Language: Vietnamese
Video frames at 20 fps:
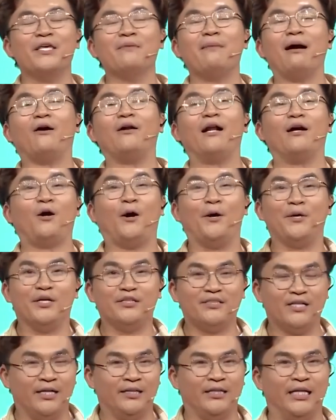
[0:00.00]
nếu như bác có đang coi
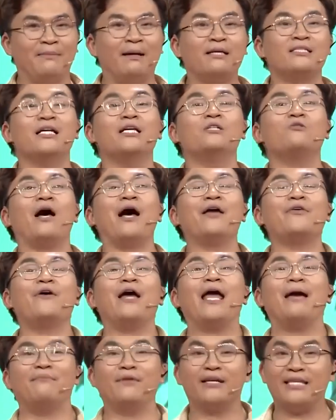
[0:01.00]
chương trình thì bác xí xóa
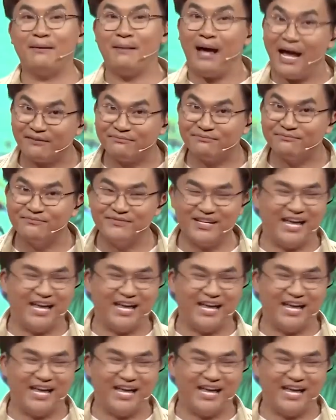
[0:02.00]
cho em đó nha bác